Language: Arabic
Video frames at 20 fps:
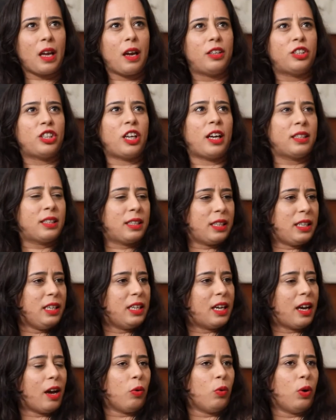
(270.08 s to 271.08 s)

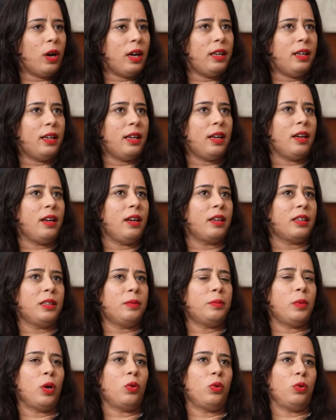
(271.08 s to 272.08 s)
شخصيه والا
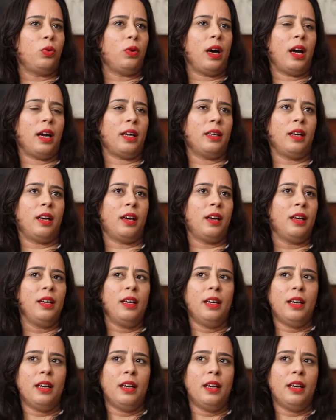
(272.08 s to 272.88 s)
كما نقولوا احنا